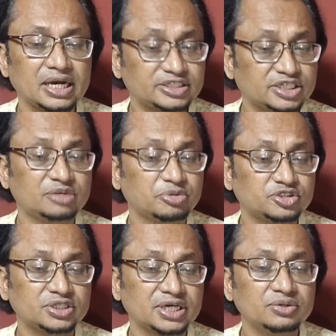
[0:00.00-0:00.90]
আজকের
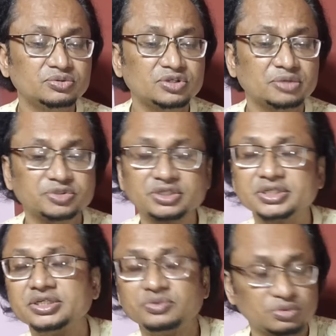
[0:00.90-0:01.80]
পত্রিকার উত্তরা
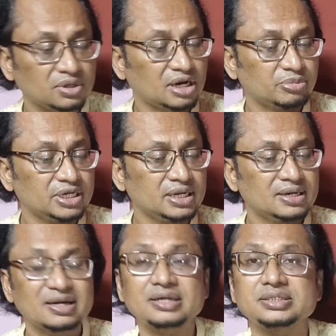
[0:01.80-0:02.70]
প্রতিনিধি নুরুল আমিন
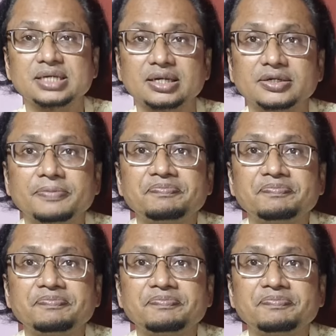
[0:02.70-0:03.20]
হাসান